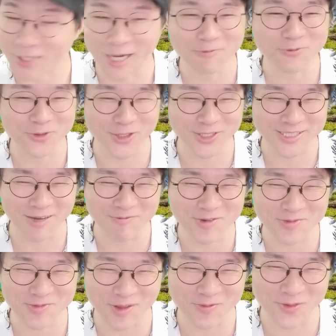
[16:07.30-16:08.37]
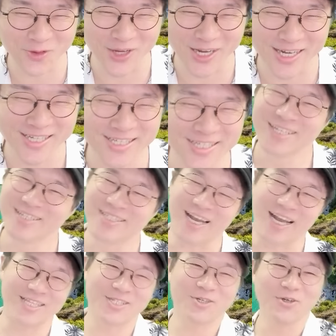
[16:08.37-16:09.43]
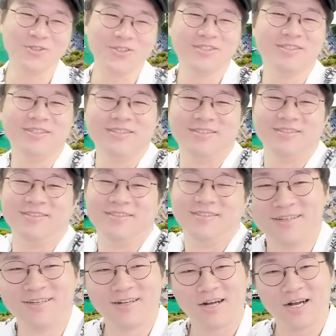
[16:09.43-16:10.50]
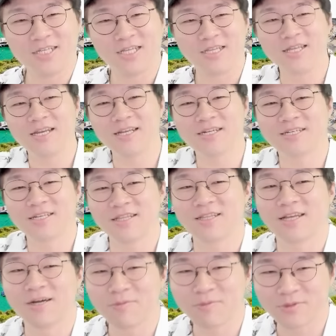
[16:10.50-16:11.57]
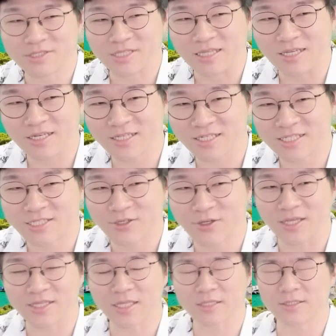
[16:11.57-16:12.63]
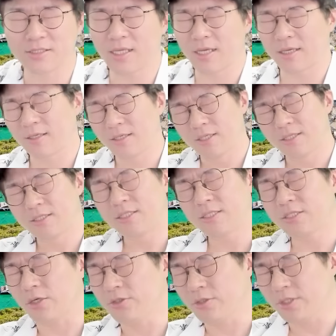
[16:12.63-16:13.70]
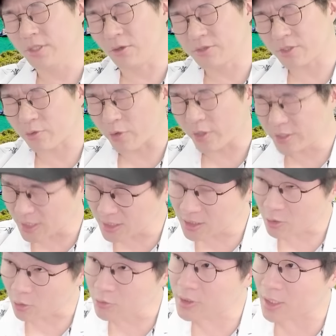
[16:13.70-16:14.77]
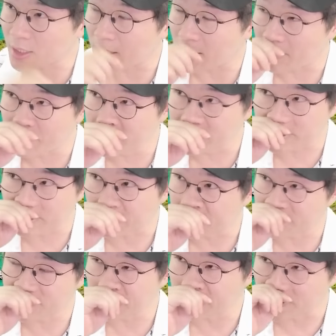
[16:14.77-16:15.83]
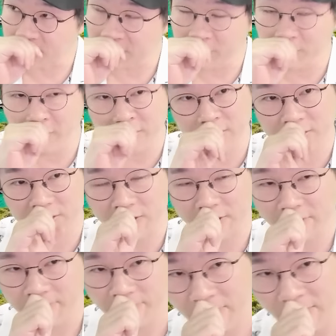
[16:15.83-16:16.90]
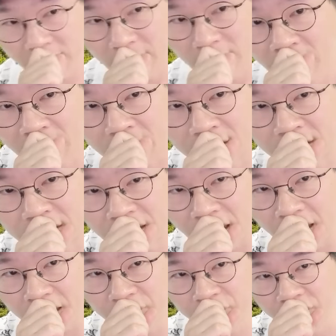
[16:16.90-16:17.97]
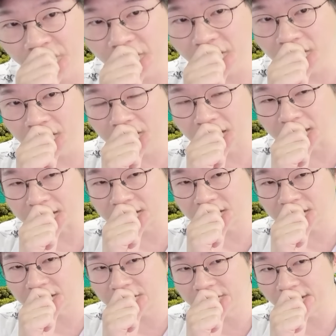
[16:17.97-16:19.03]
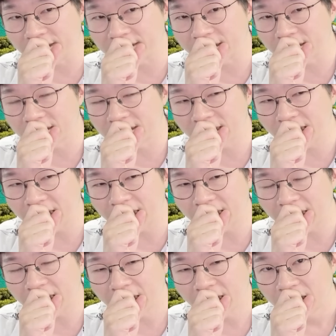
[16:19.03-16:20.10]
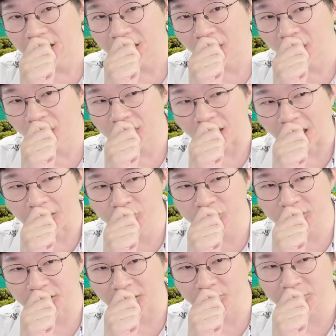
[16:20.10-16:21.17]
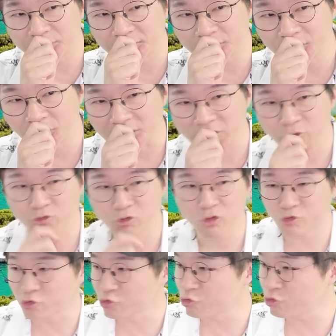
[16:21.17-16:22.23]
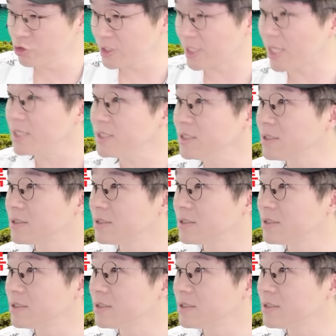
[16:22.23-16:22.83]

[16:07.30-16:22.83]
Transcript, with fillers: 다음 주에 33도야. 야 이거는 아 옛날에 그랬나? 옛날에 기억이 안 나는데 2000년대 언제 굉장히 더운 때가 한 번 있었거든요. 거의 십몇 년 전에. 그때 6월 날씨는 기억이 안 나는데 오 어, 다음 주에 33도 아직 6월 중순인데